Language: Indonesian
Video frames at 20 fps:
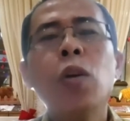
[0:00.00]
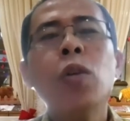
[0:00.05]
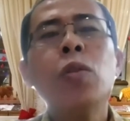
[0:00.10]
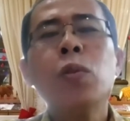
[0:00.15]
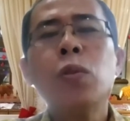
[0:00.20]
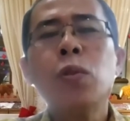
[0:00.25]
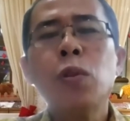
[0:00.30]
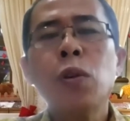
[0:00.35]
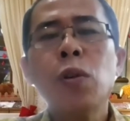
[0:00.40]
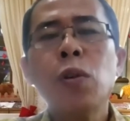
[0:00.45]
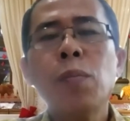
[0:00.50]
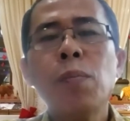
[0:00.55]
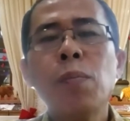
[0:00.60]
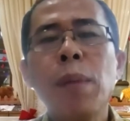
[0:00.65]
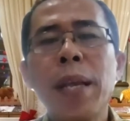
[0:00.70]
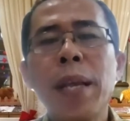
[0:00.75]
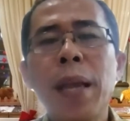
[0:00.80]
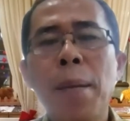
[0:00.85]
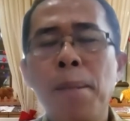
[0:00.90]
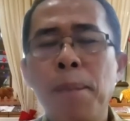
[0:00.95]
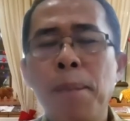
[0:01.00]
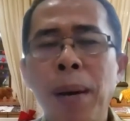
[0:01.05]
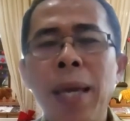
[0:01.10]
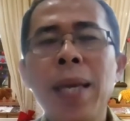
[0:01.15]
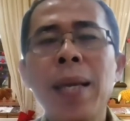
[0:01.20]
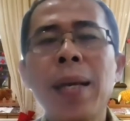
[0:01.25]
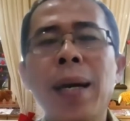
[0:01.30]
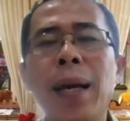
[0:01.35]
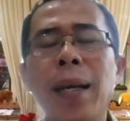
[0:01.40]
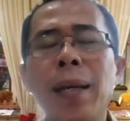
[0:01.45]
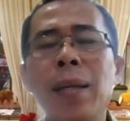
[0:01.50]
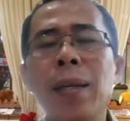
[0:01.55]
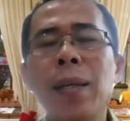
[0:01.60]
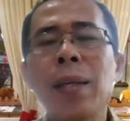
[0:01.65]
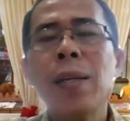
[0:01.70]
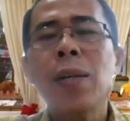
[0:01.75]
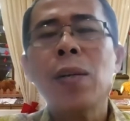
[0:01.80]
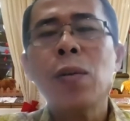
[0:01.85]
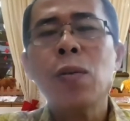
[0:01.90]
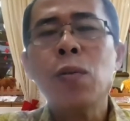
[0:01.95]
untuk menyampaikan
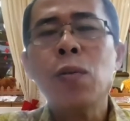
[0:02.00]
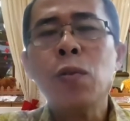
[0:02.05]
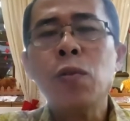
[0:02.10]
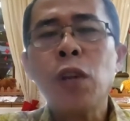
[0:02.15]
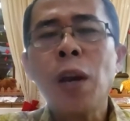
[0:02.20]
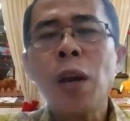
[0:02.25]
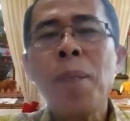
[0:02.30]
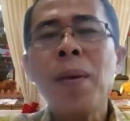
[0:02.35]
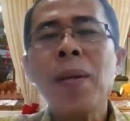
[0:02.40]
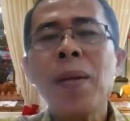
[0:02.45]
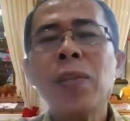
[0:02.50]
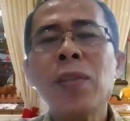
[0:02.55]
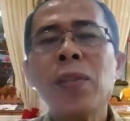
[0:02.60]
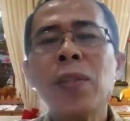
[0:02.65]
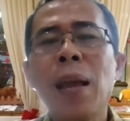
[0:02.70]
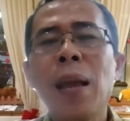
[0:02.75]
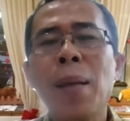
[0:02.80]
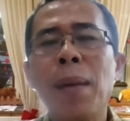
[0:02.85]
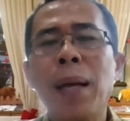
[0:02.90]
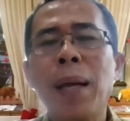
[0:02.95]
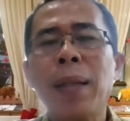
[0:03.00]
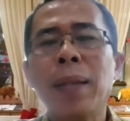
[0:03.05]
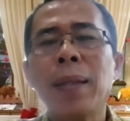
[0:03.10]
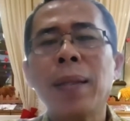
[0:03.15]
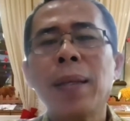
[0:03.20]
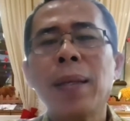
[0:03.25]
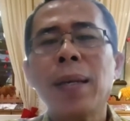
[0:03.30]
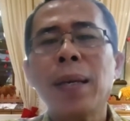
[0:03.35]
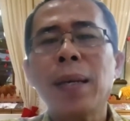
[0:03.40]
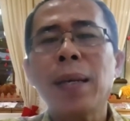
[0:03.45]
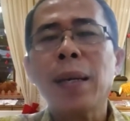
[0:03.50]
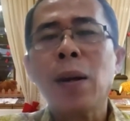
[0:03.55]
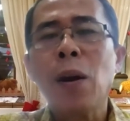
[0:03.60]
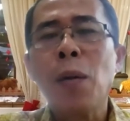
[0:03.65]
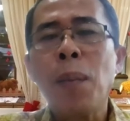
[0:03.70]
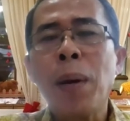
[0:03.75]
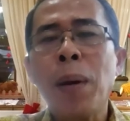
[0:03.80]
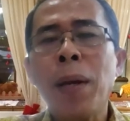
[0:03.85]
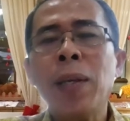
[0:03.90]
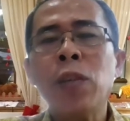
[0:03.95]
ucapan selamat
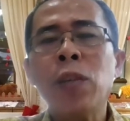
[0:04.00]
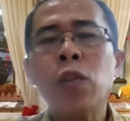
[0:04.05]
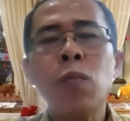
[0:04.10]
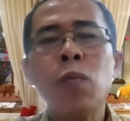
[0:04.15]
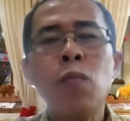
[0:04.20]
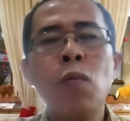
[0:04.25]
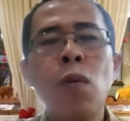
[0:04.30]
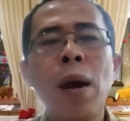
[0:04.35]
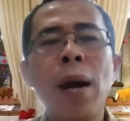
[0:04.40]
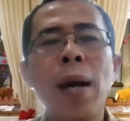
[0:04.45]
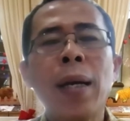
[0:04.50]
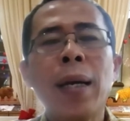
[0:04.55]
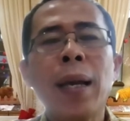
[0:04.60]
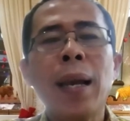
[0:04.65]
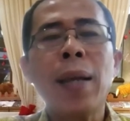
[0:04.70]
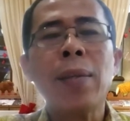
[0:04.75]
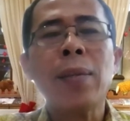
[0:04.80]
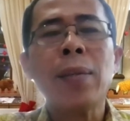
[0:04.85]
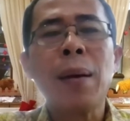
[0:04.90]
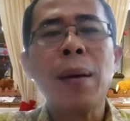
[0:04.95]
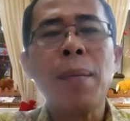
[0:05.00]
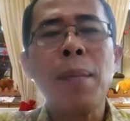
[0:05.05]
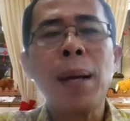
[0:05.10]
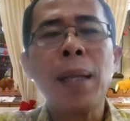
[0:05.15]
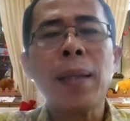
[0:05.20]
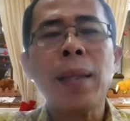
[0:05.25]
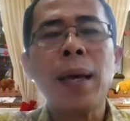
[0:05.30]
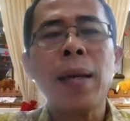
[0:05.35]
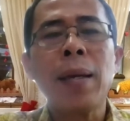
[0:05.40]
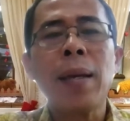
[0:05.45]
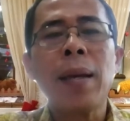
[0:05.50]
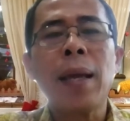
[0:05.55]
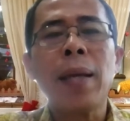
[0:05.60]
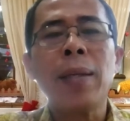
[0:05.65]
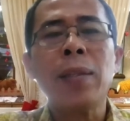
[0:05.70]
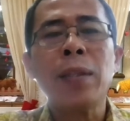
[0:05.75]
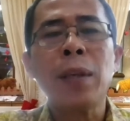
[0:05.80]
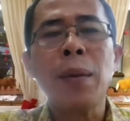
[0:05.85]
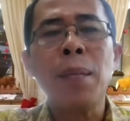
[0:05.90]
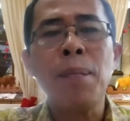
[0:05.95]
kepada semua kelas tamatan
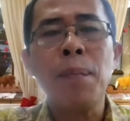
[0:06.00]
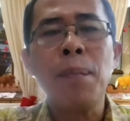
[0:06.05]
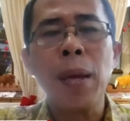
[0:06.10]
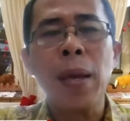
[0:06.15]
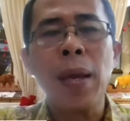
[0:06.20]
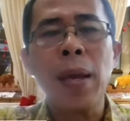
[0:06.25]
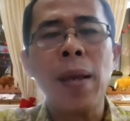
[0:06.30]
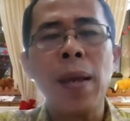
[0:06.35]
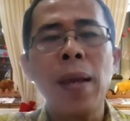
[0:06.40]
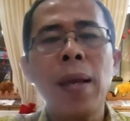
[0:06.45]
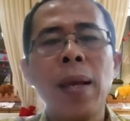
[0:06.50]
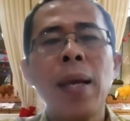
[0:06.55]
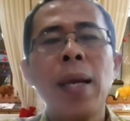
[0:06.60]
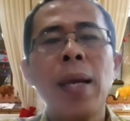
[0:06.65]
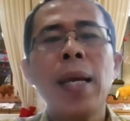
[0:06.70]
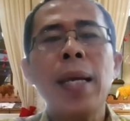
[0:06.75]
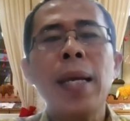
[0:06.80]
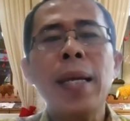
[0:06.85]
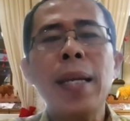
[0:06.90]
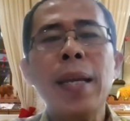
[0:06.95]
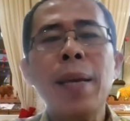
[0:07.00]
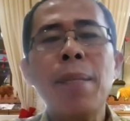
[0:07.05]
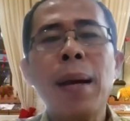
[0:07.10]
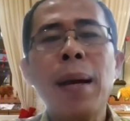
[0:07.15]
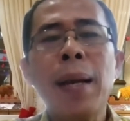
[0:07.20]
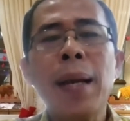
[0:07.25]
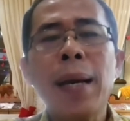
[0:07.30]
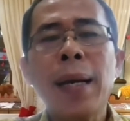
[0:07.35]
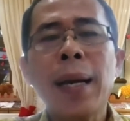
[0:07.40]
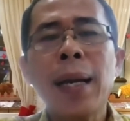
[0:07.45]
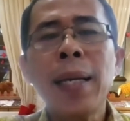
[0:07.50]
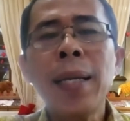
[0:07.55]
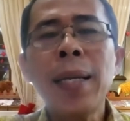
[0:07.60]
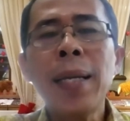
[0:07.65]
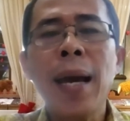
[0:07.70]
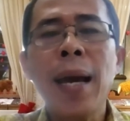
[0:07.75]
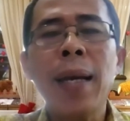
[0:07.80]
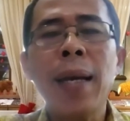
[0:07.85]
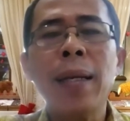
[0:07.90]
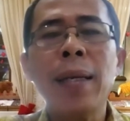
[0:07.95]
SMP di mana
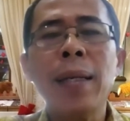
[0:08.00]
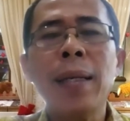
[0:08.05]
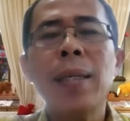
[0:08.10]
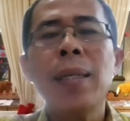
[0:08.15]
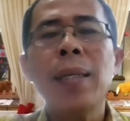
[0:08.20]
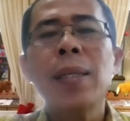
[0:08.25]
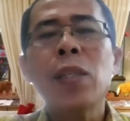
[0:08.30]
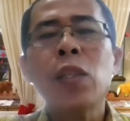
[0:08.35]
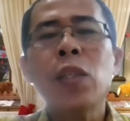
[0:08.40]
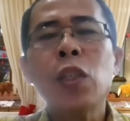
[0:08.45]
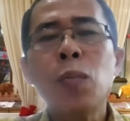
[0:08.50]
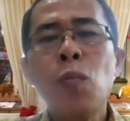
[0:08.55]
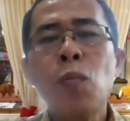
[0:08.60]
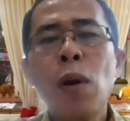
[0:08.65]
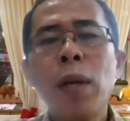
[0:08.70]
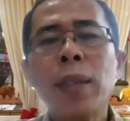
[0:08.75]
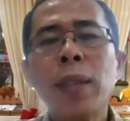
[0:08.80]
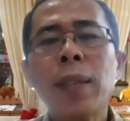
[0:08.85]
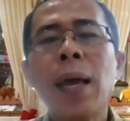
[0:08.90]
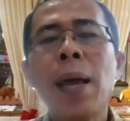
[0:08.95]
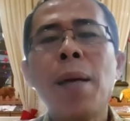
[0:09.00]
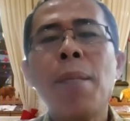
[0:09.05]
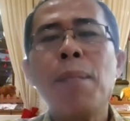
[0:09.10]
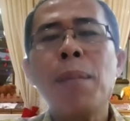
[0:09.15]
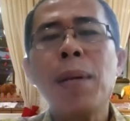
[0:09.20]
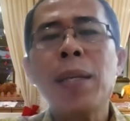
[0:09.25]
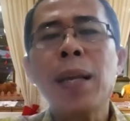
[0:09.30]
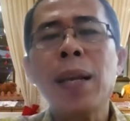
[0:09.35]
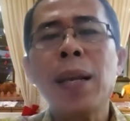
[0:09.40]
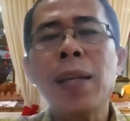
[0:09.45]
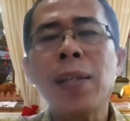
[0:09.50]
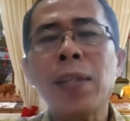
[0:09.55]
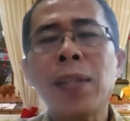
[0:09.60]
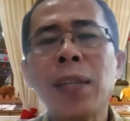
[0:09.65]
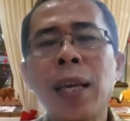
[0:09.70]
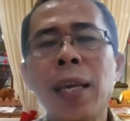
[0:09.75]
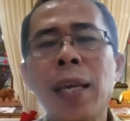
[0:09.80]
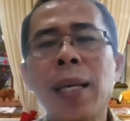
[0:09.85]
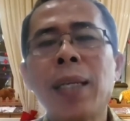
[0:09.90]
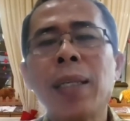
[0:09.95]
kalian semua telah
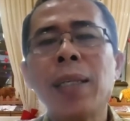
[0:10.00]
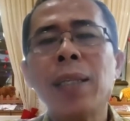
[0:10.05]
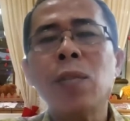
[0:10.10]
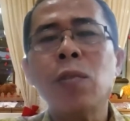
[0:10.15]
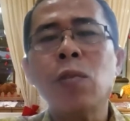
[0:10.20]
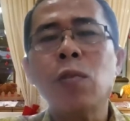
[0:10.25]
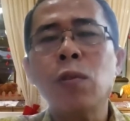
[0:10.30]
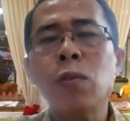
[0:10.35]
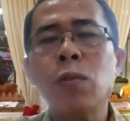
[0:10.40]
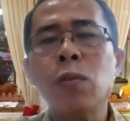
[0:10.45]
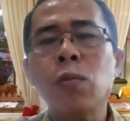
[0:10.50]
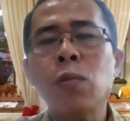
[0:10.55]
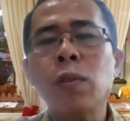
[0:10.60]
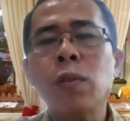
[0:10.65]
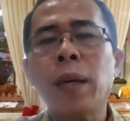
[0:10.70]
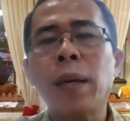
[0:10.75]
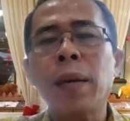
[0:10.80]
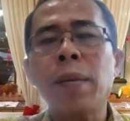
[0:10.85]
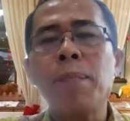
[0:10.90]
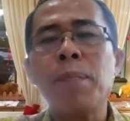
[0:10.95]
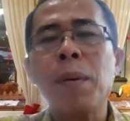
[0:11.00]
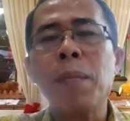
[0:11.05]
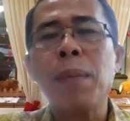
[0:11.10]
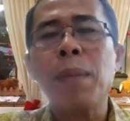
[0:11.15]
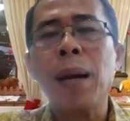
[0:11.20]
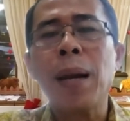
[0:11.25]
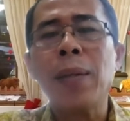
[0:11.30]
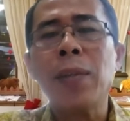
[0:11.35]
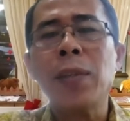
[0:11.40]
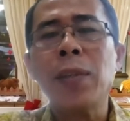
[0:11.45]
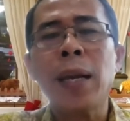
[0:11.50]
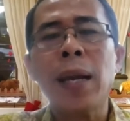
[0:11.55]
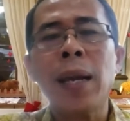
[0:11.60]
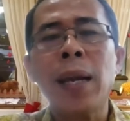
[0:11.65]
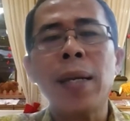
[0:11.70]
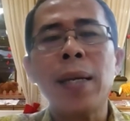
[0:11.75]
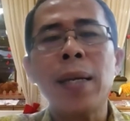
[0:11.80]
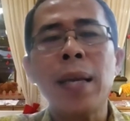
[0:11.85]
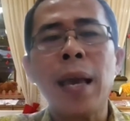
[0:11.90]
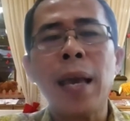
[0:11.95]
menyelesaikan tuntutan
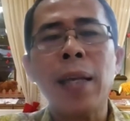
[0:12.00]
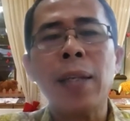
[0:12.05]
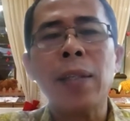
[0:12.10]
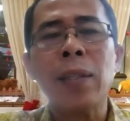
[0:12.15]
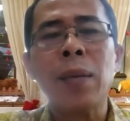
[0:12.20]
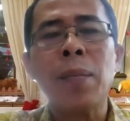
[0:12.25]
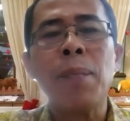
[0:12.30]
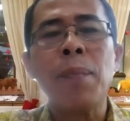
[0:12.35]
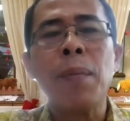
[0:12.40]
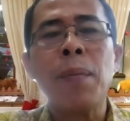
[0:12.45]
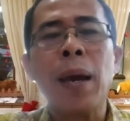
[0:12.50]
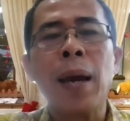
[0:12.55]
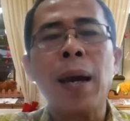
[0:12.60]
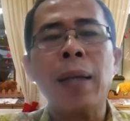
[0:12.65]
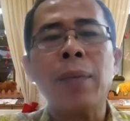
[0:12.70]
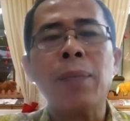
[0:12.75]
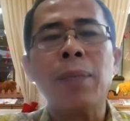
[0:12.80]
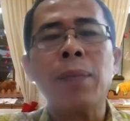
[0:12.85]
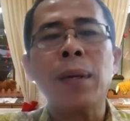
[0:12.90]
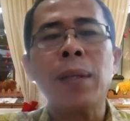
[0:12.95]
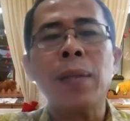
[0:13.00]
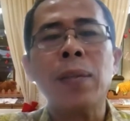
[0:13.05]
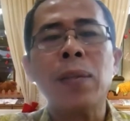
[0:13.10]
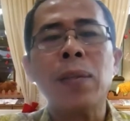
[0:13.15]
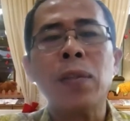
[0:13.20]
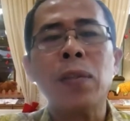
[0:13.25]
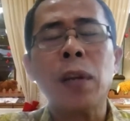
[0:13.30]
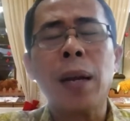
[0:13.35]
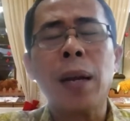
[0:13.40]
pembelajaran di SMP Advent